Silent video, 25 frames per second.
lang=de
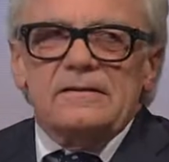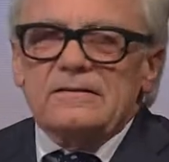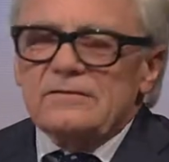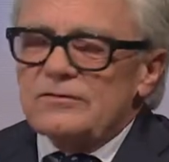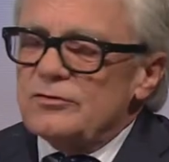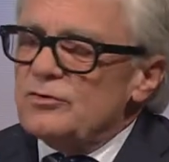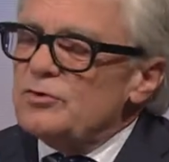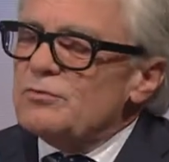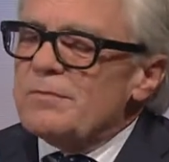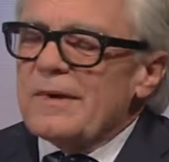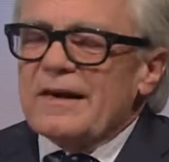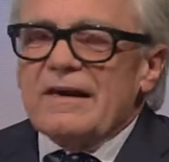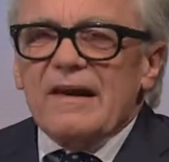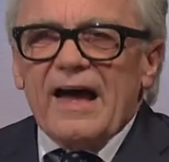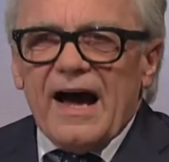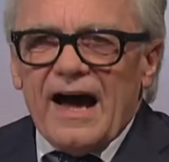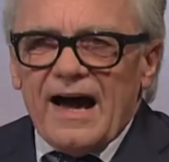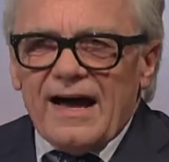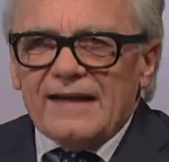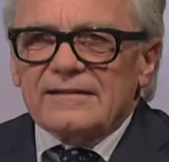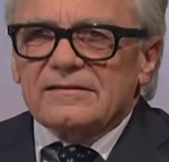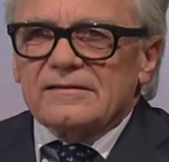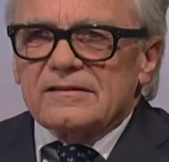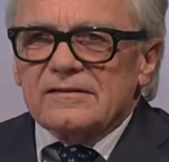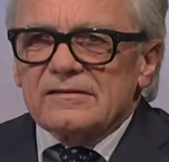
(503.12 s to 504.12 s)

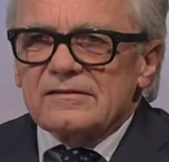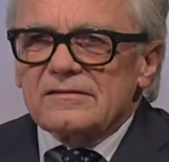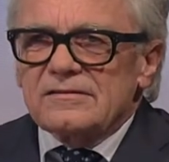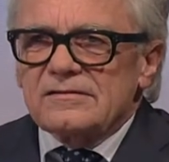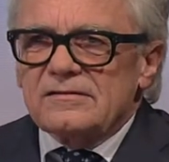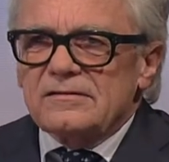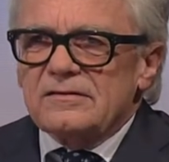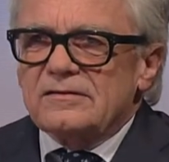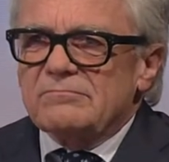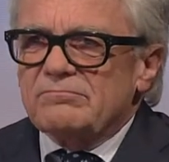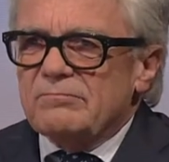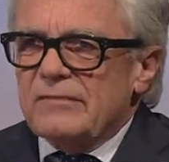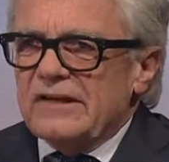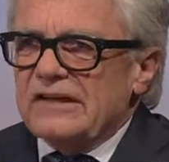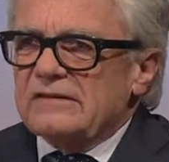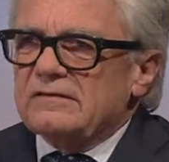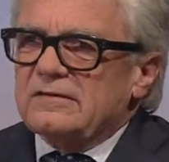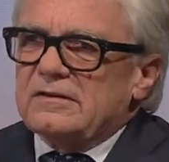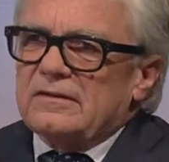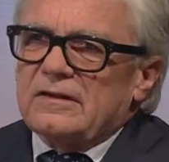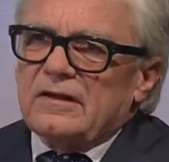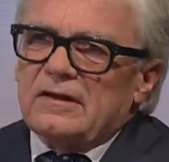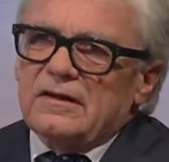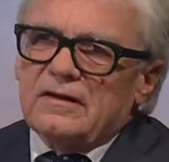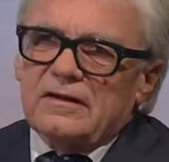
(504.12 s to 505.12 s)
überladen mhm.
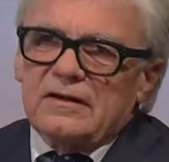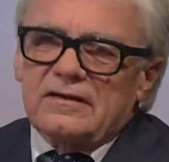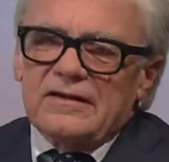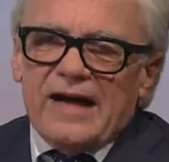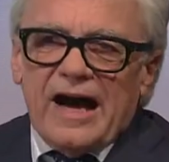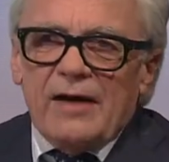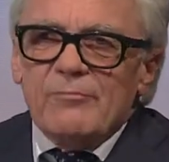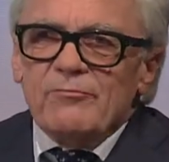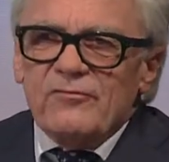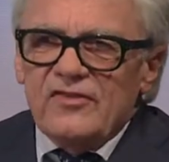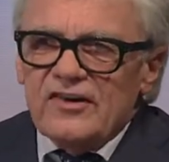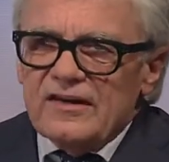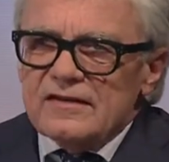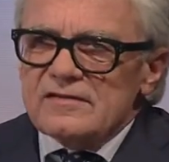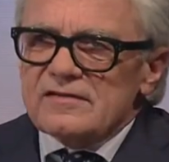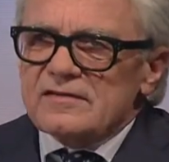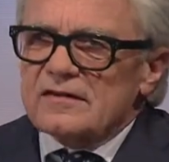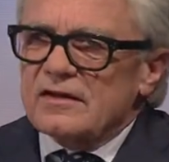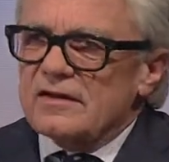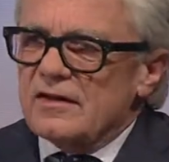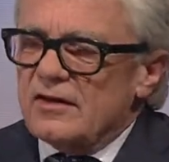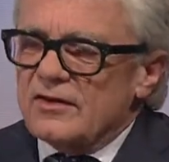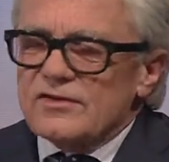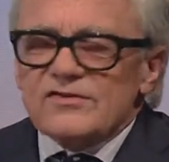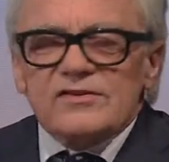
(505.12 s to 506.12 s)
mit äh,
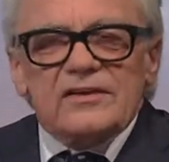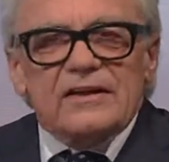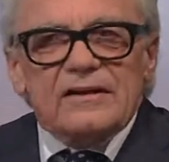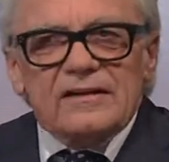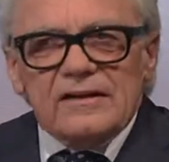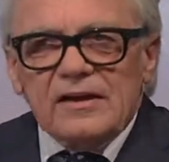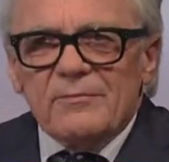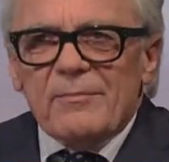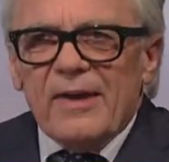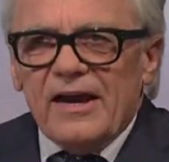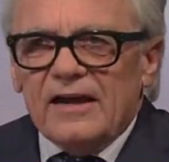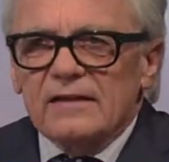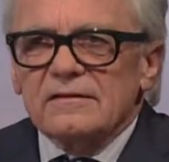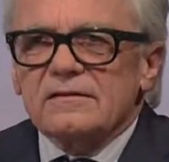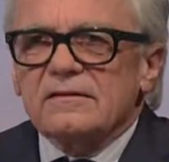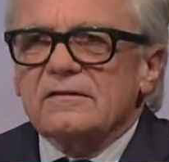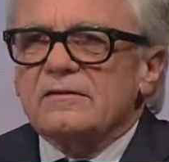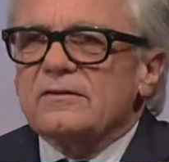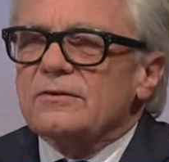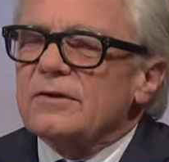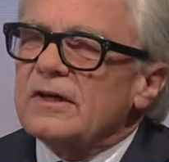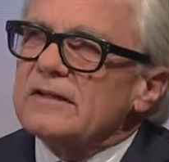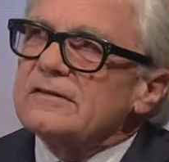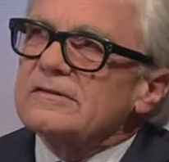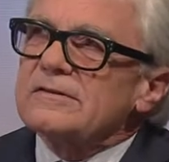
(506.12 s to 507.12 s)
Abwässern aus den Gemeinden
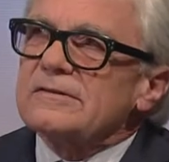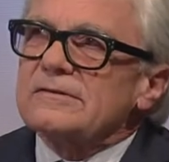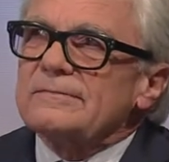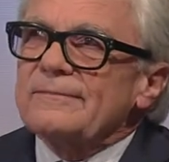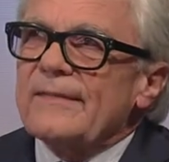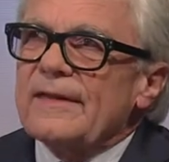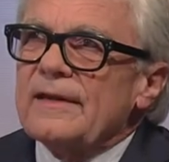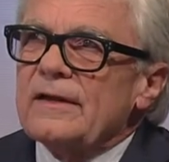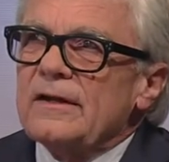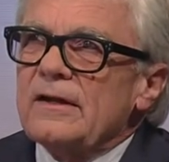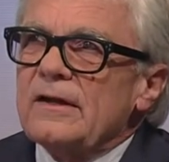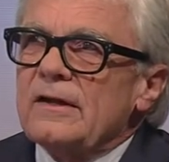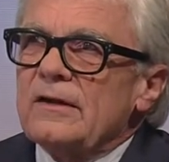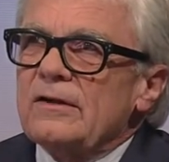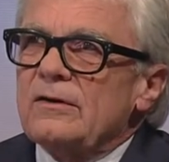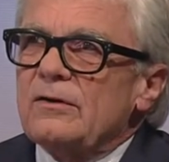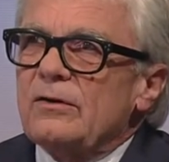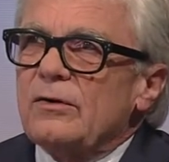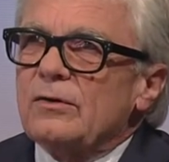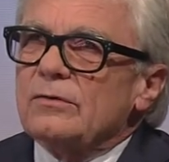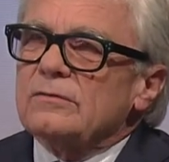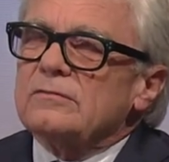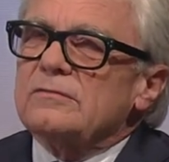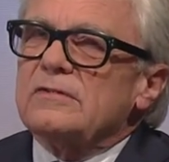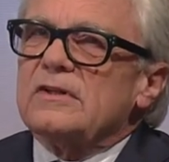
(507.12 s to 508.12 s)
dort. Mhm.
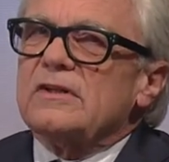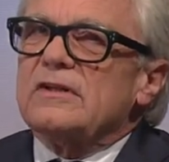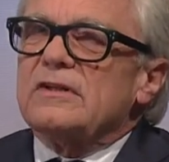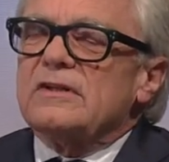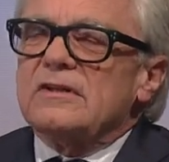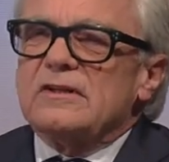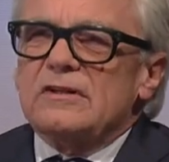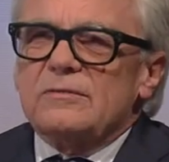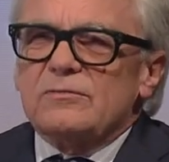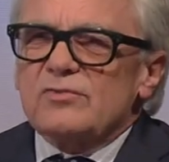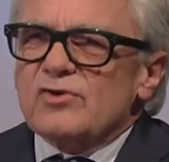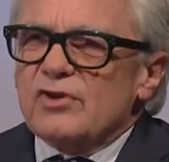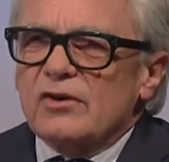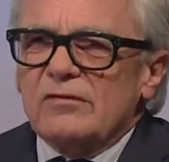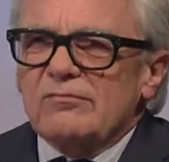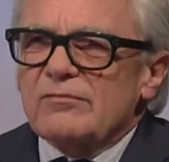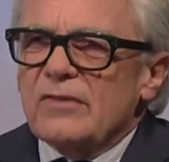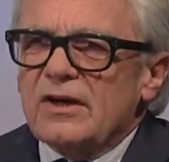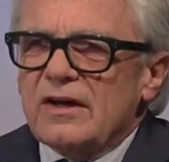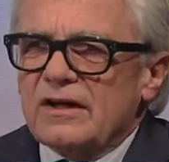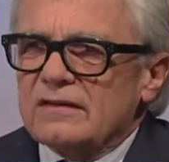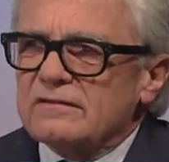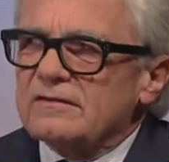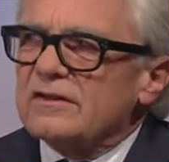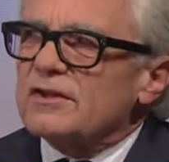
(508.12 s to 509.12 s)
Und äh, im
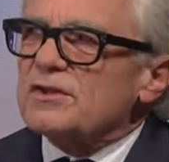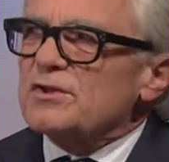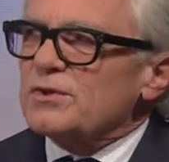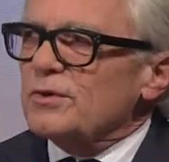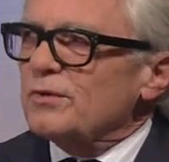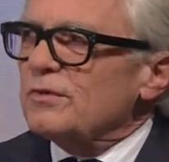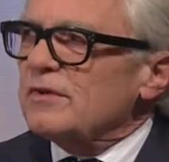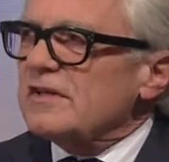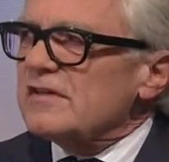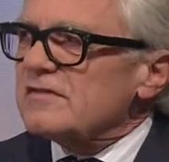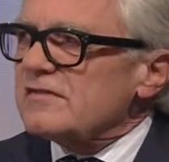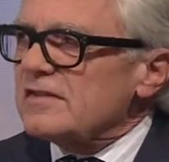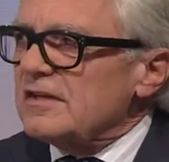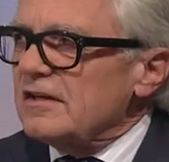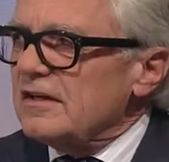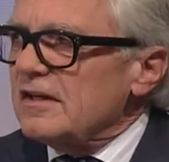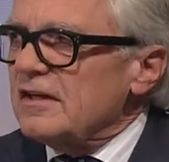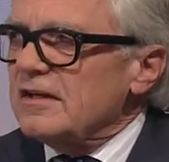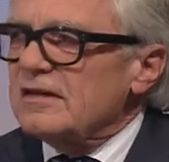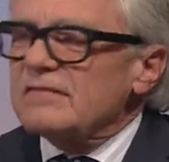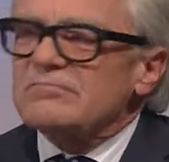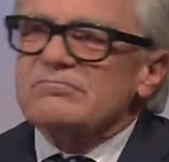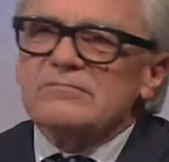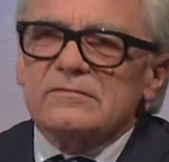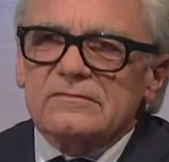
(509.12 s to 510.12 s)
Sommer hat der schöne
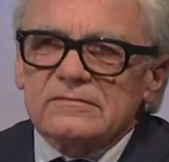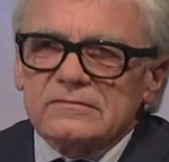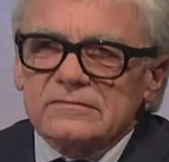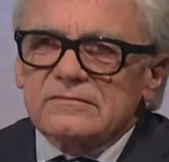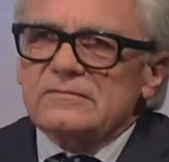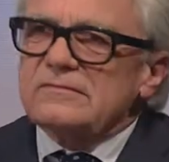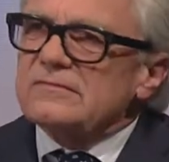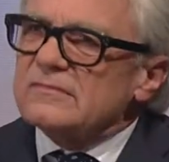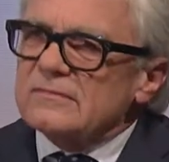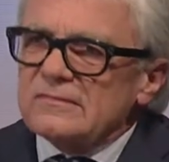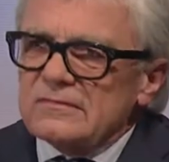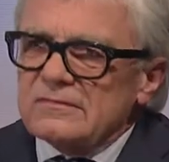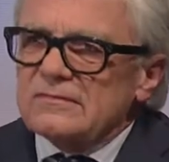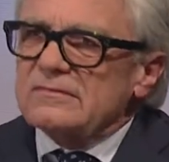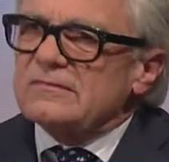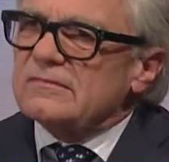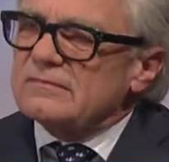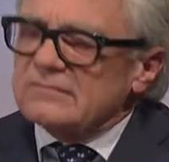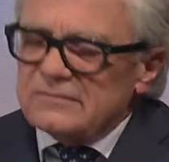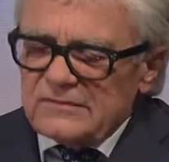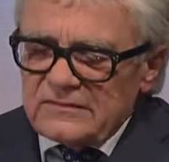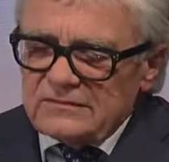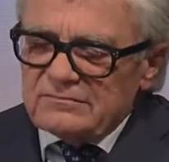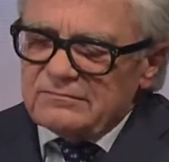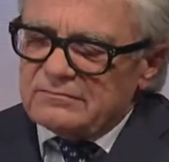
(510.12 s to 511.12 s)
See,
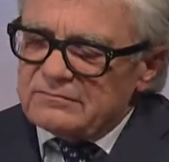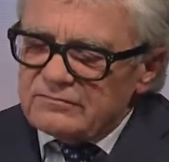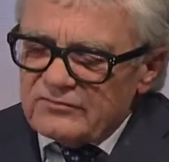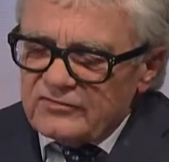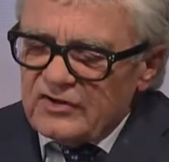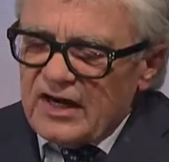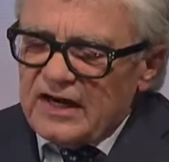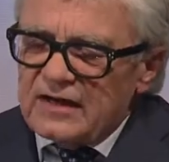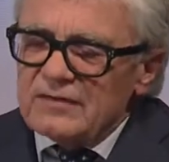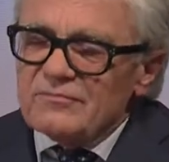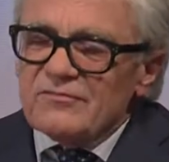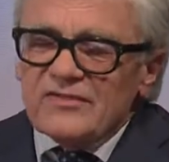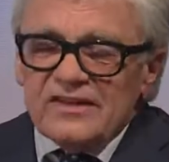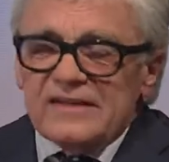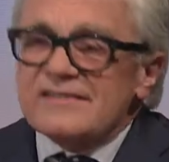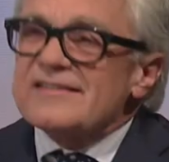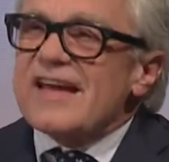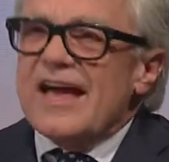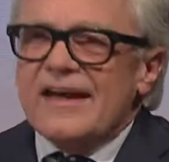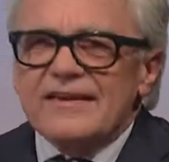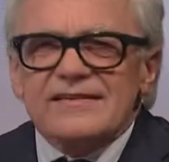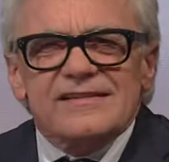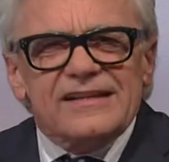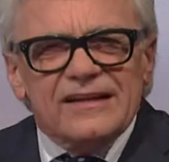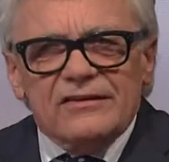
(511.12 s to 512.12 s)
vor allem wenn es
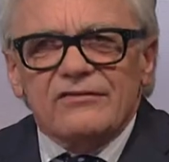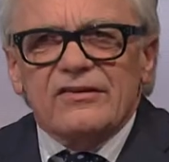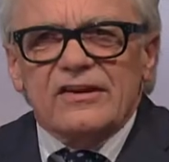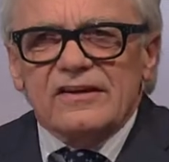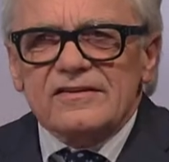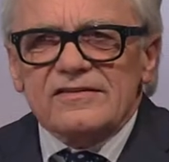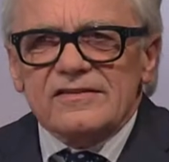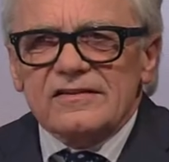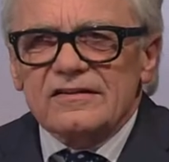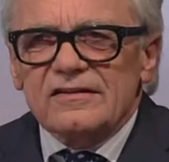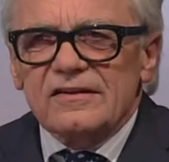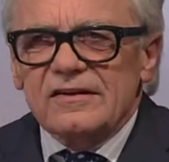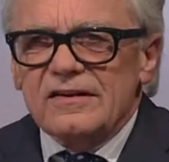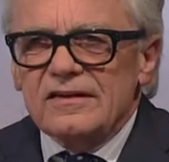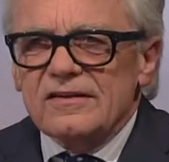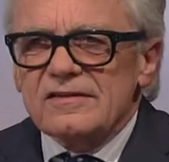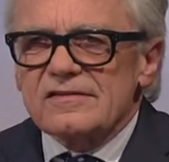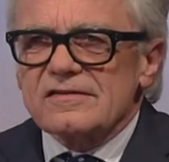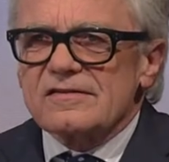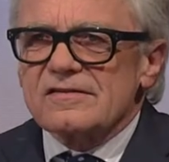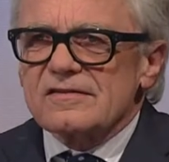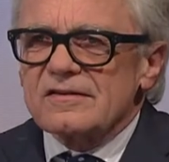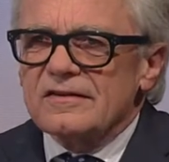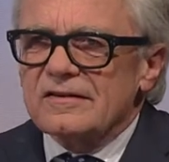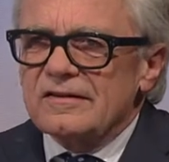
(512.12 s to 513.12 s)
heiß gewesen
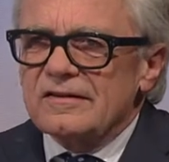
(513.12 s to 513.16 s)
ist, äh,